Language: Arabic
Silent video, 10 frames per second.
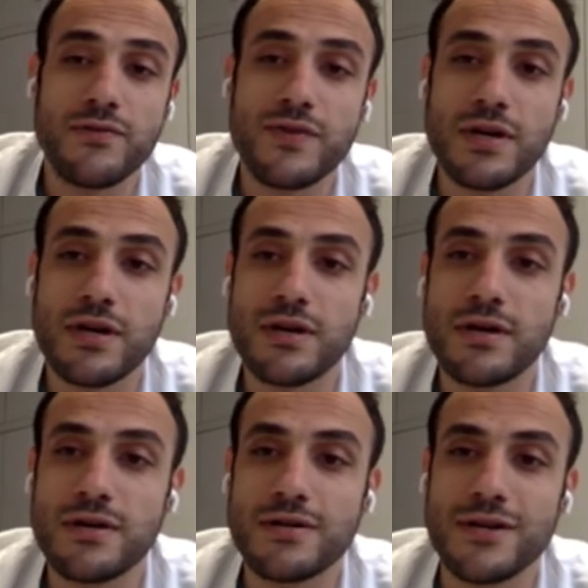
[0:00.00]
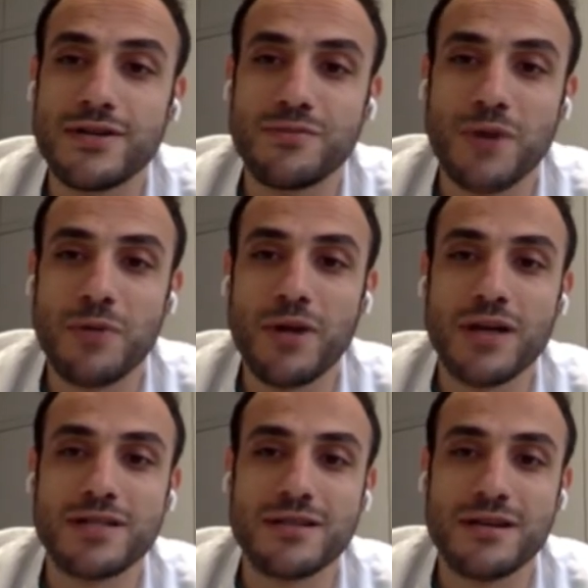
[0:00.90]
في آه، اطباء من
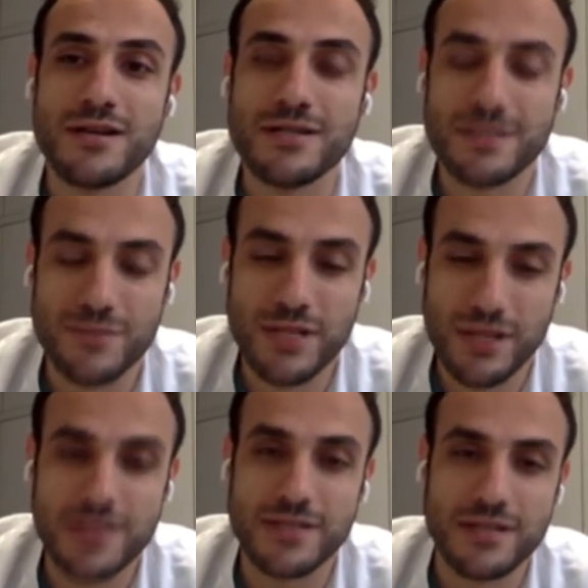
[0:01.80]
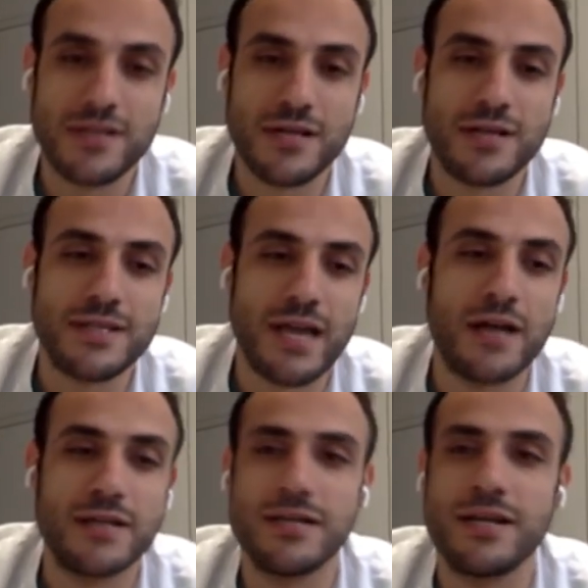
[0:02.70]
اخصائيات من اختصاصات
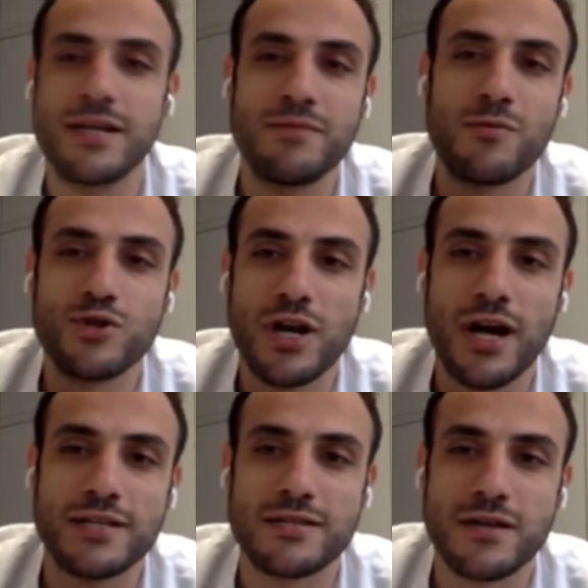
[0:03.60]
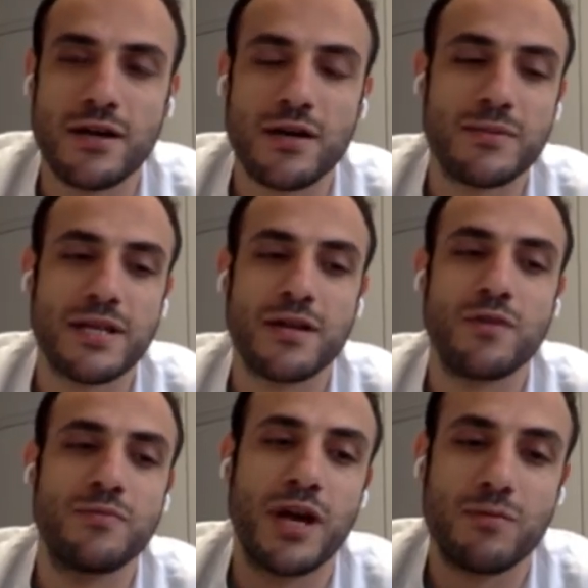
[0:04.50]
ثانيه اللي بيعملوا جراحه الترق مثلا
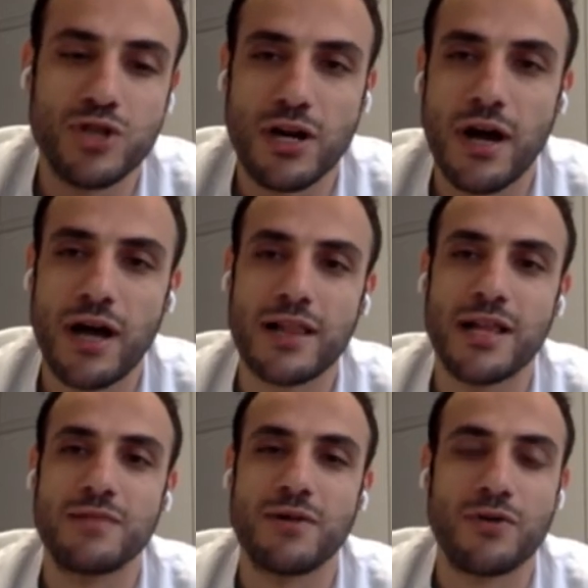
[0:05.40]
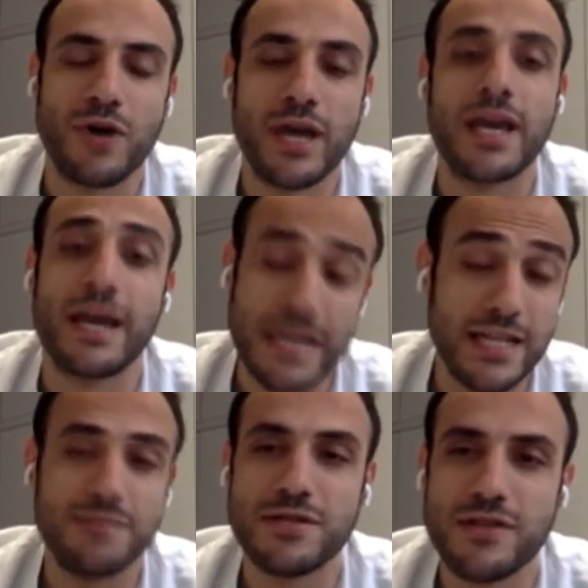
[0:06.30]
او بيعملوا جراحات القلب او هيك
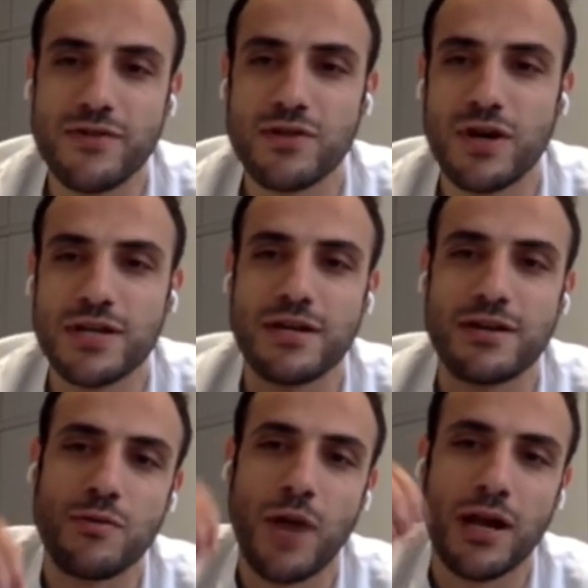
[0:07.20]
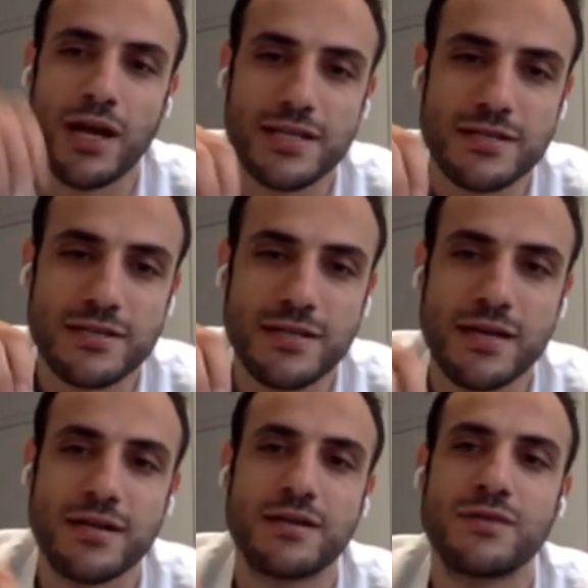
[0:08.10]
اكيد بيستفيدوا اكثر انه المحلات كثير
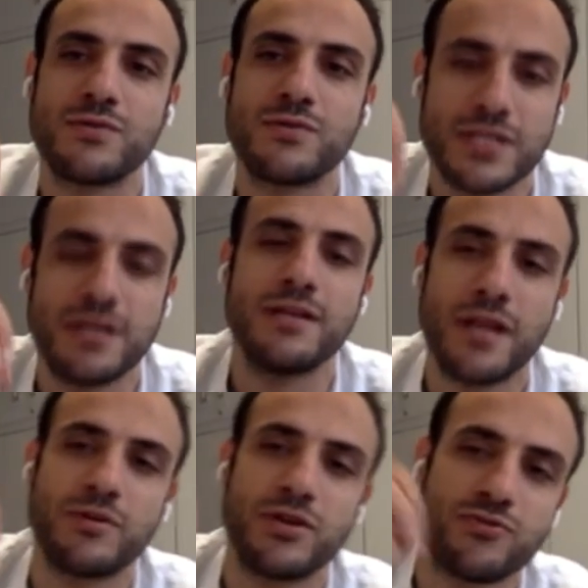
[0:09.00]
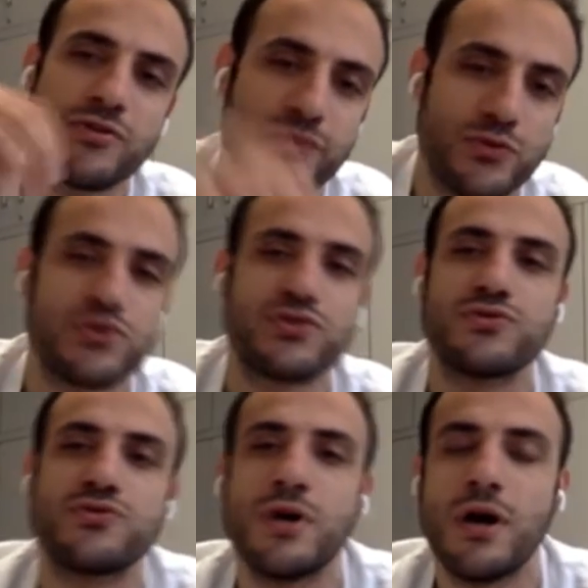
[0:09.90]
ضيقه وستيل هن عم يقدروا
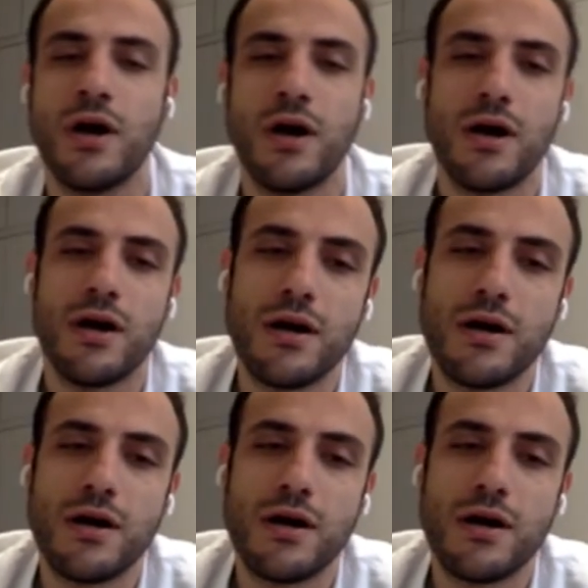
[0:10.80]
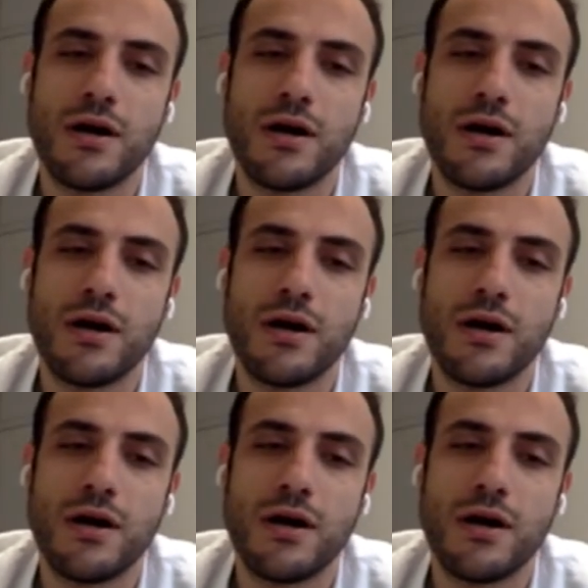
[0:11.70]
يفوتوا آه، عليهم
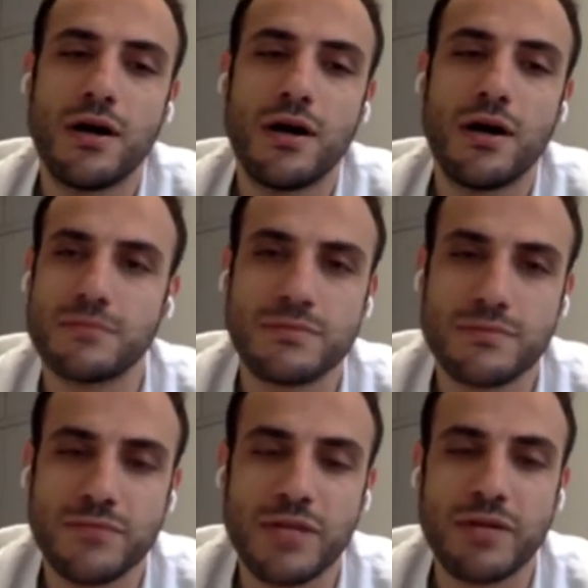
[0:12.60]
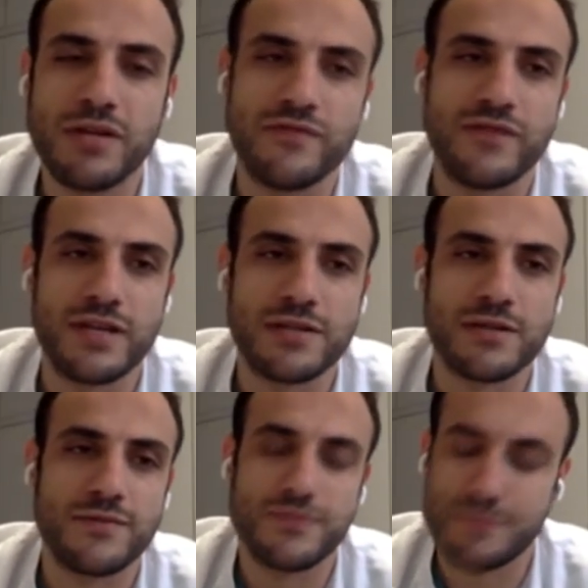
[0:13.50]
لانهم مينيمالي انفيزف